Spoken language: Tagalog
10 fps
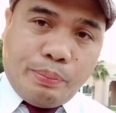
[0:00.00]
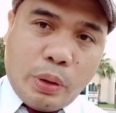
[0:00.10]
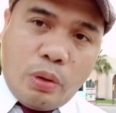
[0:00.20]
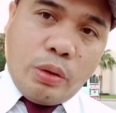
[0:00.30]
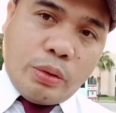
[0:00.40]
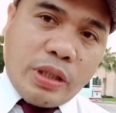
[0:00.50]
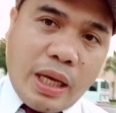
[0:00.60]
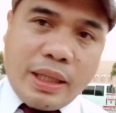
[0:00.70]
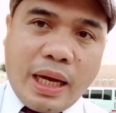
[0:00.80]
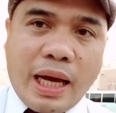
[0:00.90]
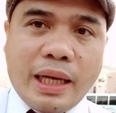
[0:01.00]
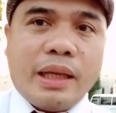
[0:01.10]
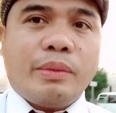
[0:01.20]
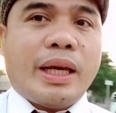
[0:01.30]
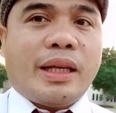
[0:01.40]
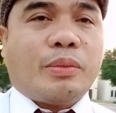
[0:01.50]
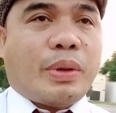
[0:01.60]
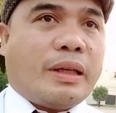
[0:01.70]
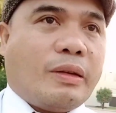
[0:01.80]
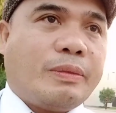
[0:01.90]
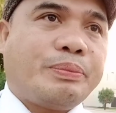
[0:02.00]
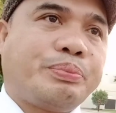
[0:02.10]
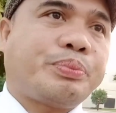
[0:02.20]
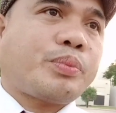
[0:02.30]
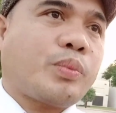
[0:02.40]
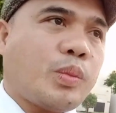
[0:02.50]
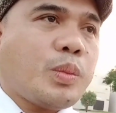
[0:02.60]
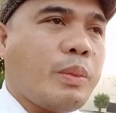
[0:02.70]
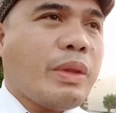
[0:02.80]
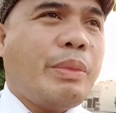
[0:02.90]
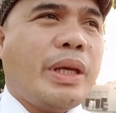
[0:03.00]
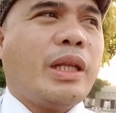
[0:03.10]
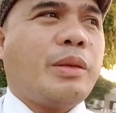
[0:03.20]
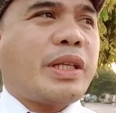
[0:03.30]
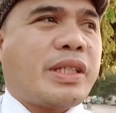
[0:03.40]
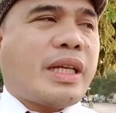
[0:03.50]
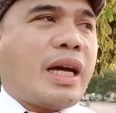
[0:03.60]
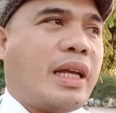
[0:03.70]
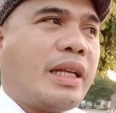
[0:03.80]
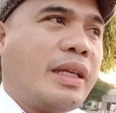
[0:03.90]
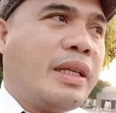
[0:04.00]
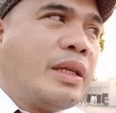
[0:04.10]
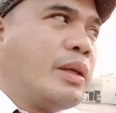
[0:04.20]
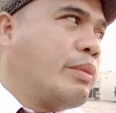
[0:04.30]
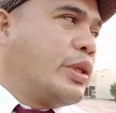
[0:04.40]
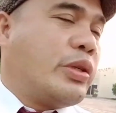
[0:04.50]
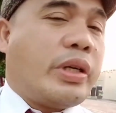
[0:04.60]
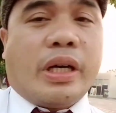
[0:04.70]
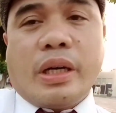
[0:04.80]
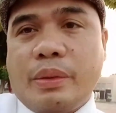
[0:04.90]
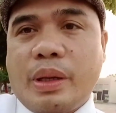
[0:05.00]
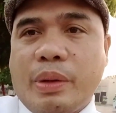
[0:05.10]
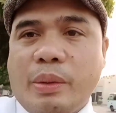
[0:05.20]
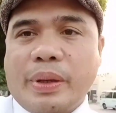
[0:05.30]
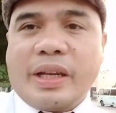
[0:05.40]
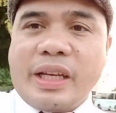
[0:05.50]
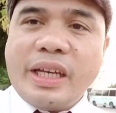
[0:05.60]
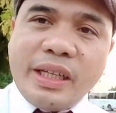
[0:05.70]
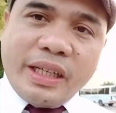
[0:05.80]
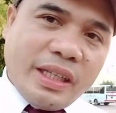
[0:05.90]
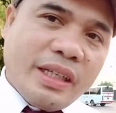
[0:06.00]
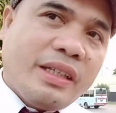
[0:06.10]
Pero although sa tanghali, mainit pa rin, no? Mainit pa rin sa tanghali. Medyo nakakaramdam ka pa rin ng init.